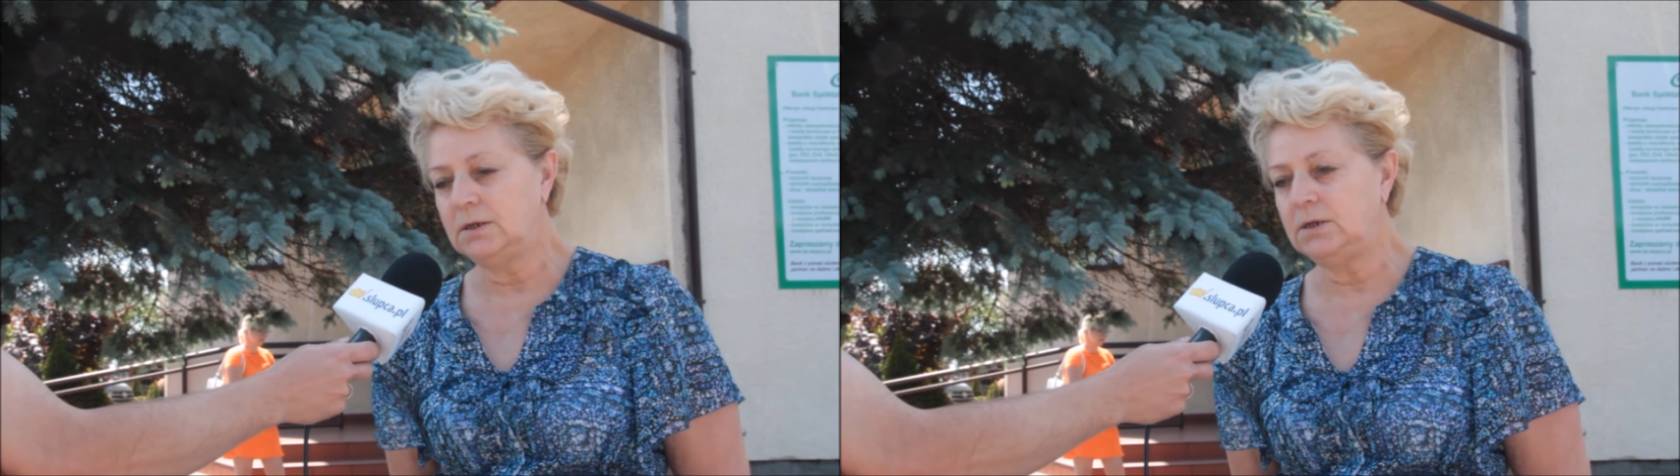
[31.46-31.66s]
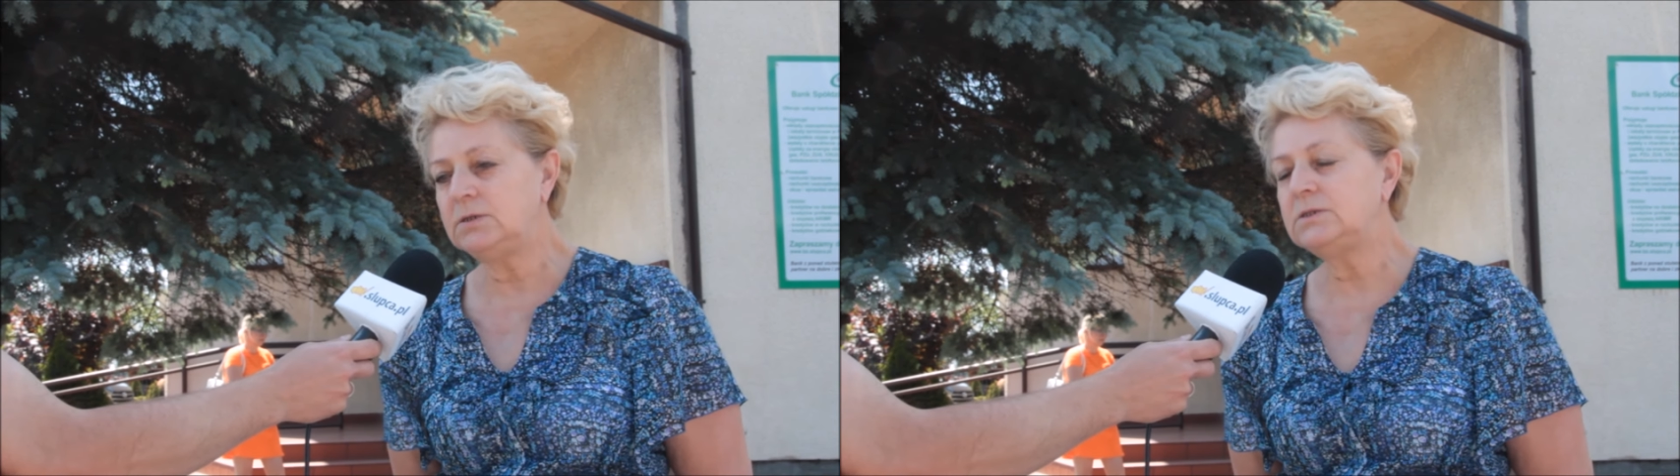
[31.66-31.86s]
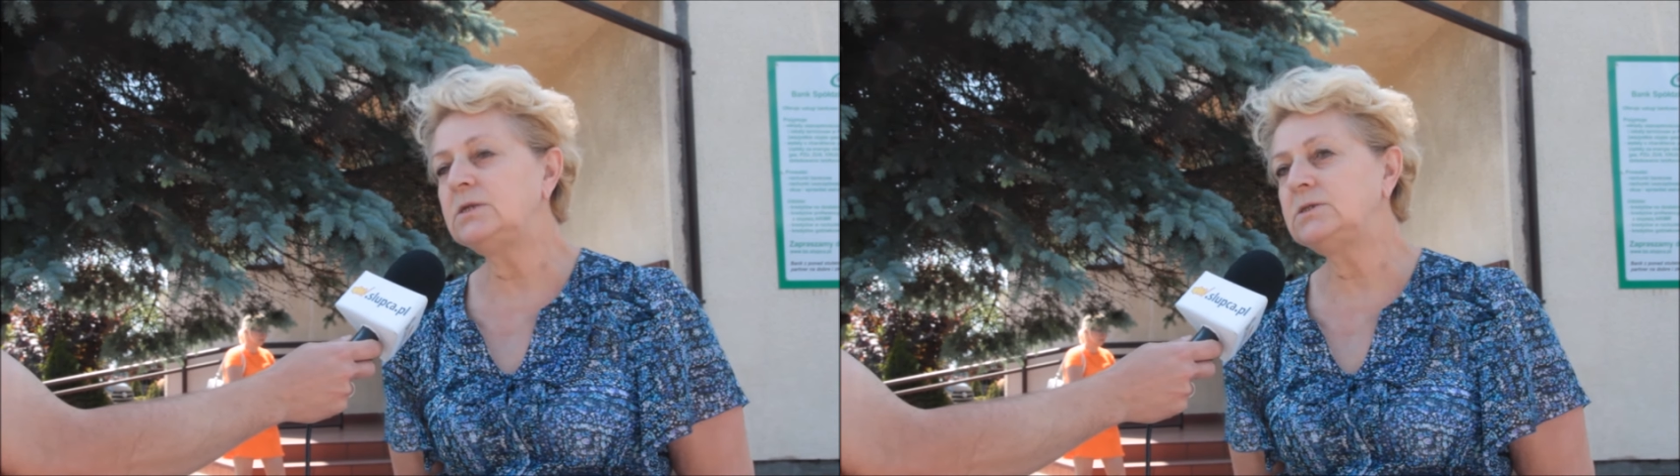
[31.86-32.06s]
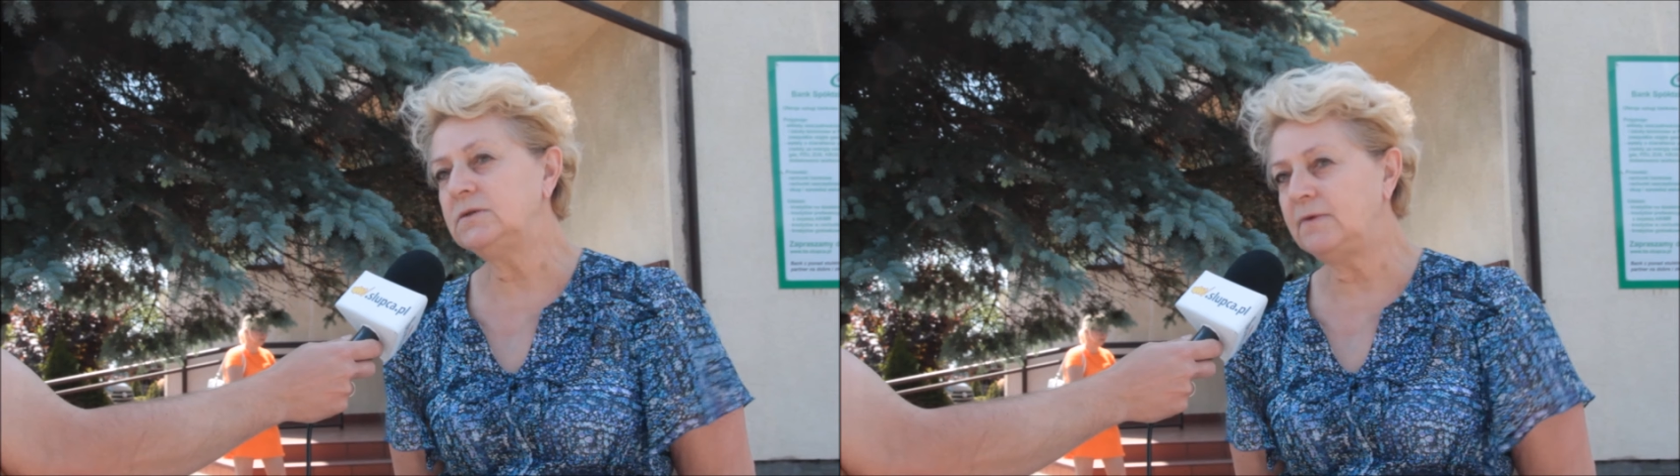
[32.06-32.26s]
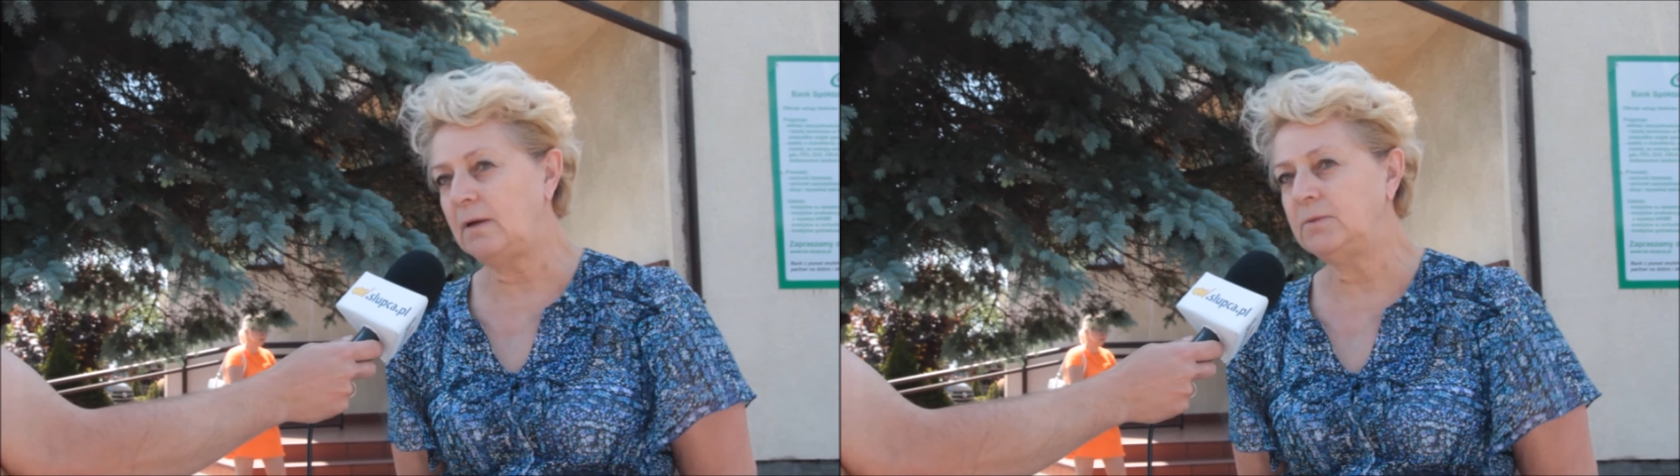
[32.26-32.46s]
i
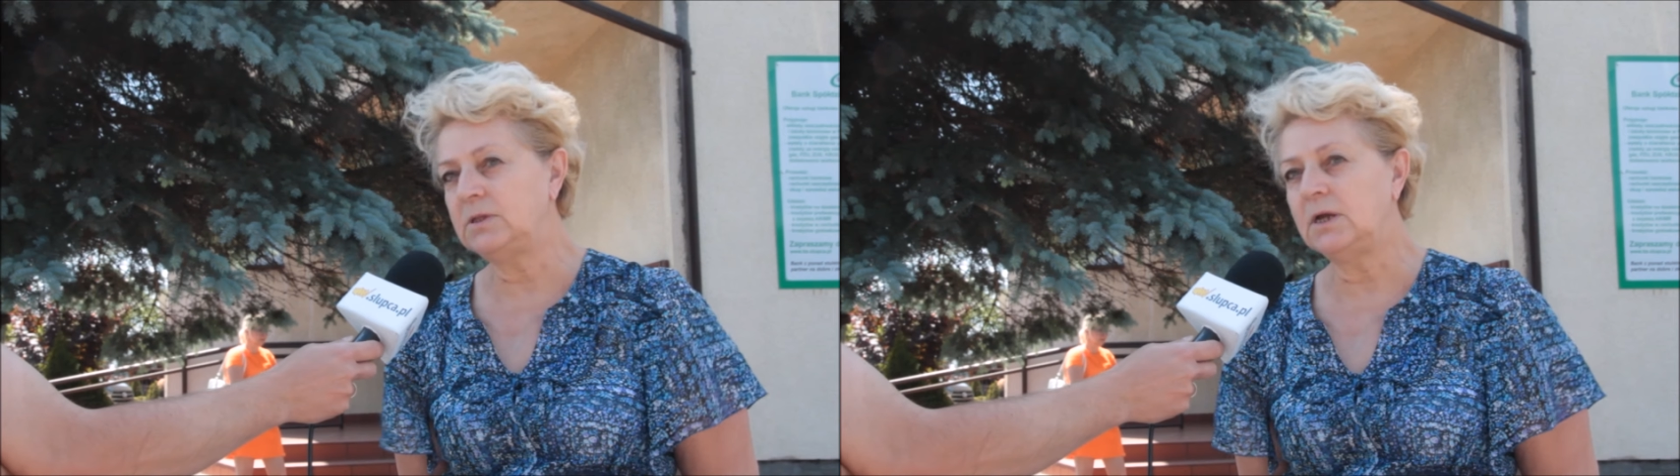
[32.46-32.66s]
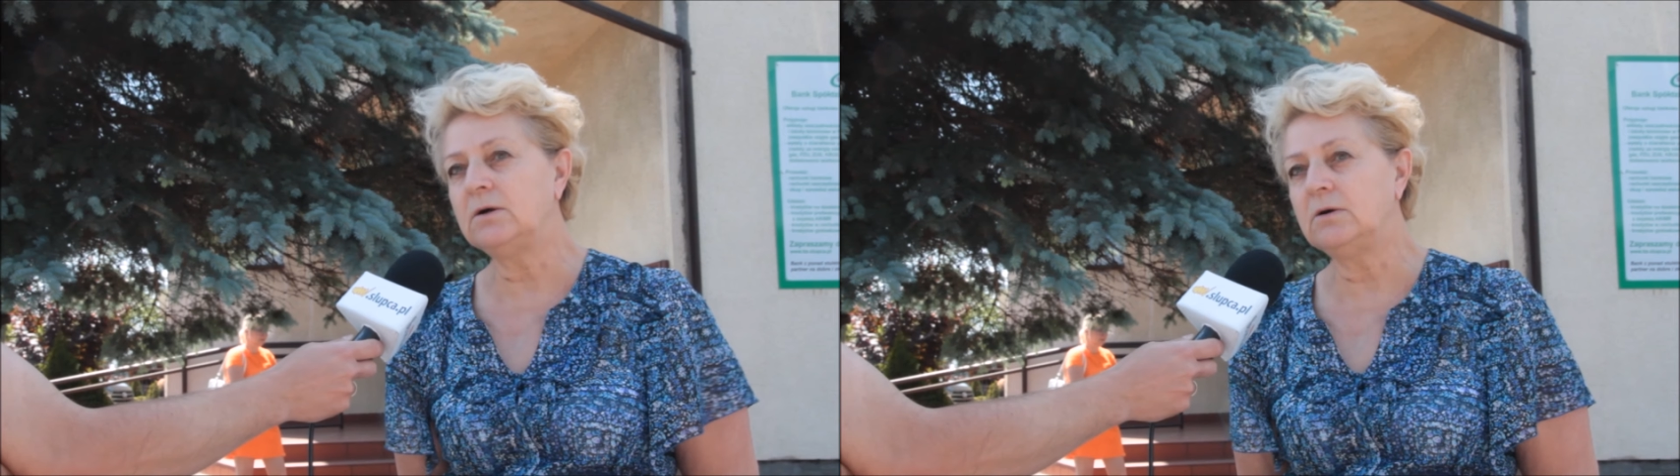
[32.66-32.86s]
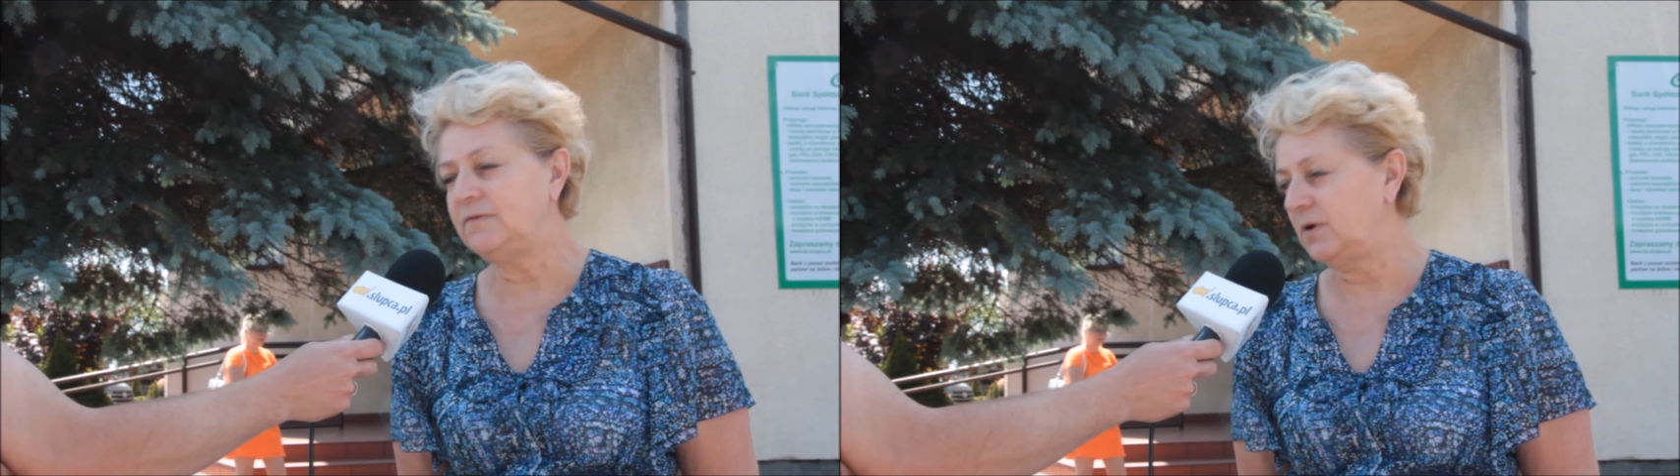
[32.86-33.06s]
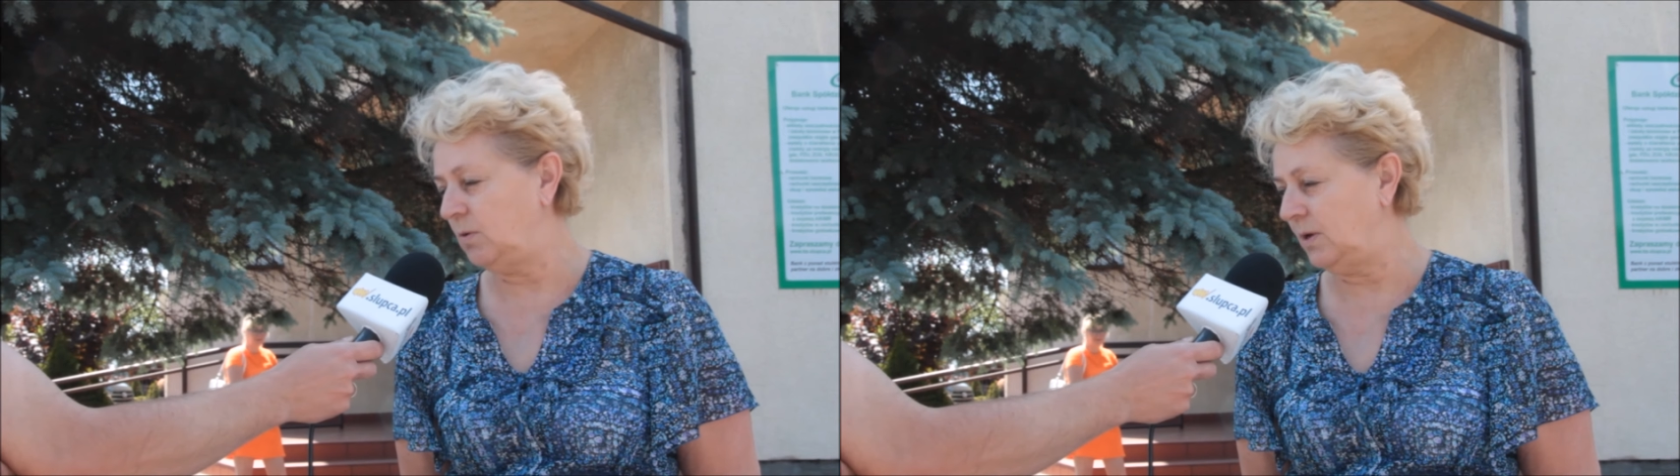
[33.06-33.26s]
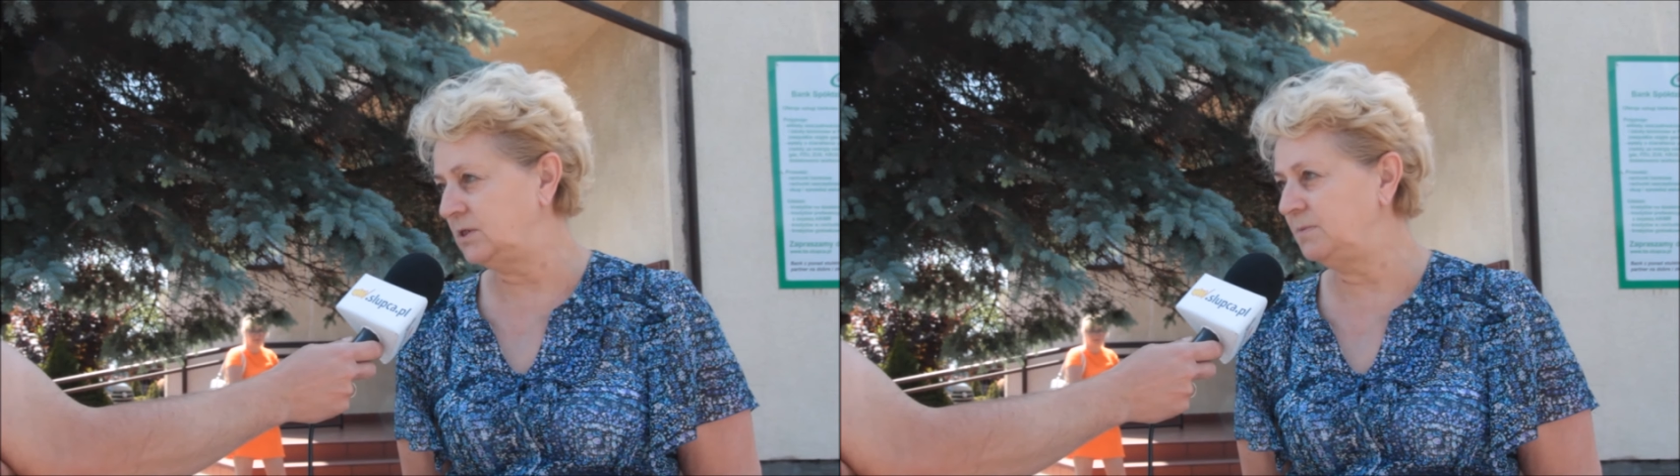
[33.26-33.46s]
zdecydowałam jednak o
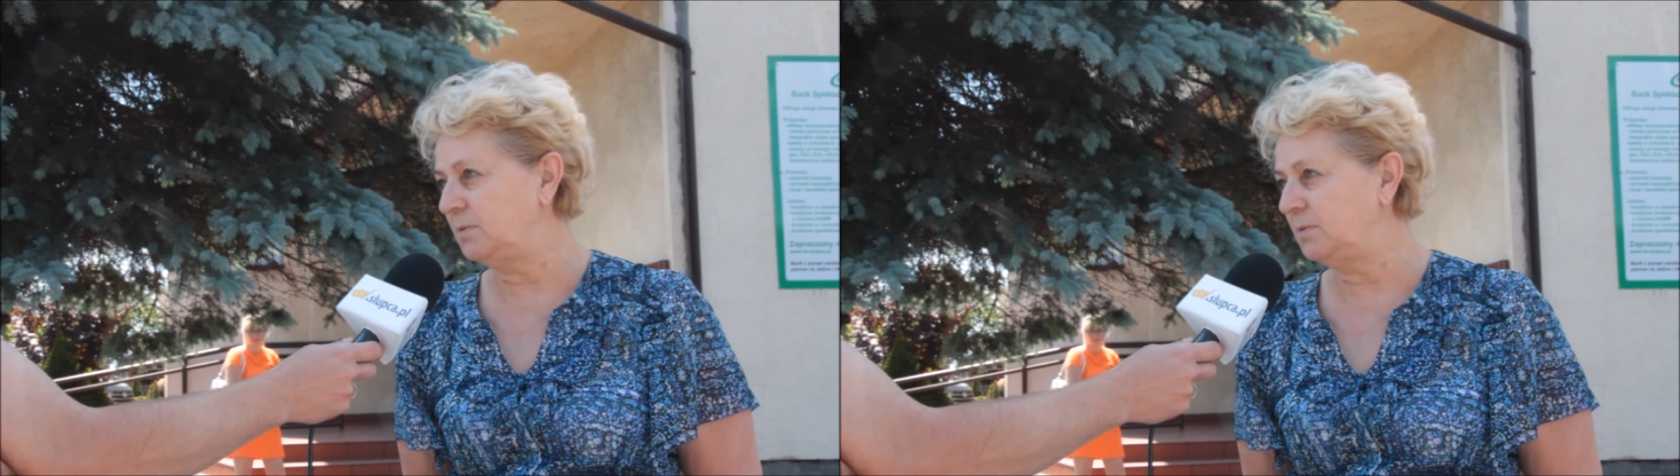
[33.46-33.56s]
ewakuacji